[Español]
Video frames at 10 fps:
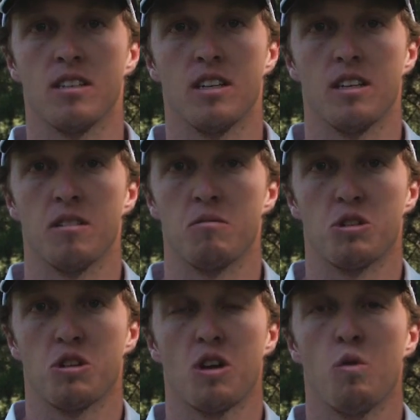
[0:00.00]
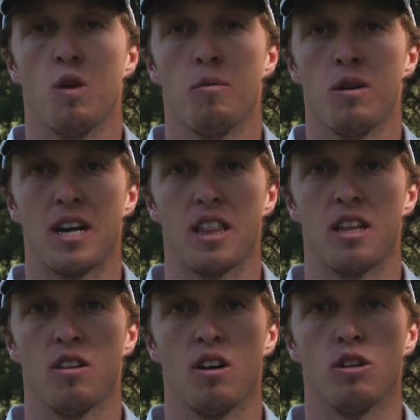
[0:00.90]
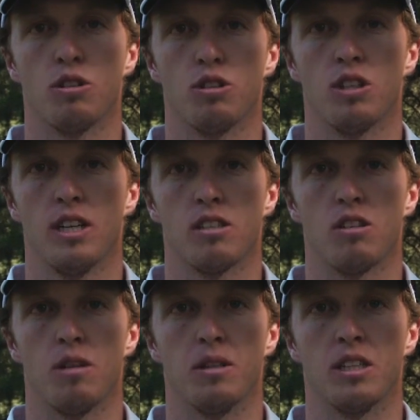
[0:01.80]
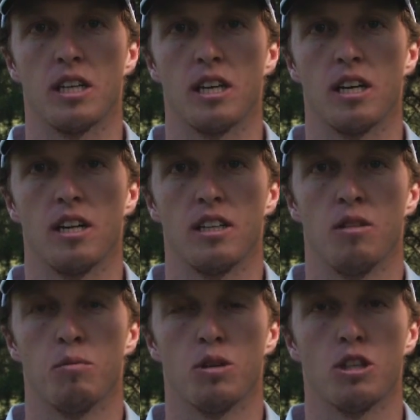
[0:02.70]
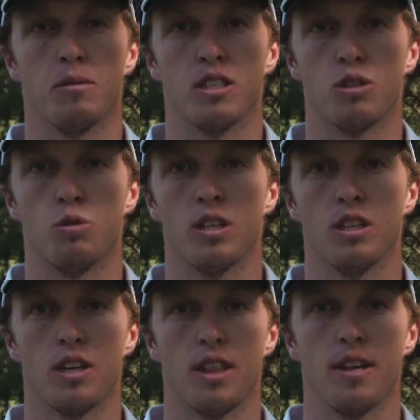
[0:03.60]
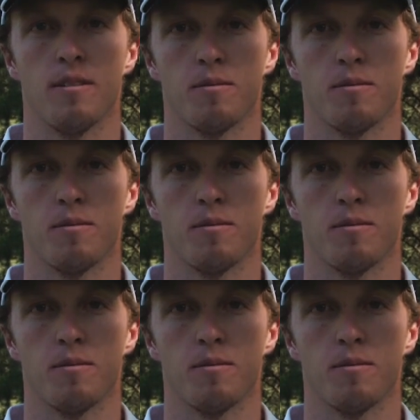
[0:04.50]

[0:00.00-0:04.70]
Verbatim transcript: eh, yo creo que he jugado muy parecido a otros días, solamente que he tenido un poquito más de suerte hoy quizá.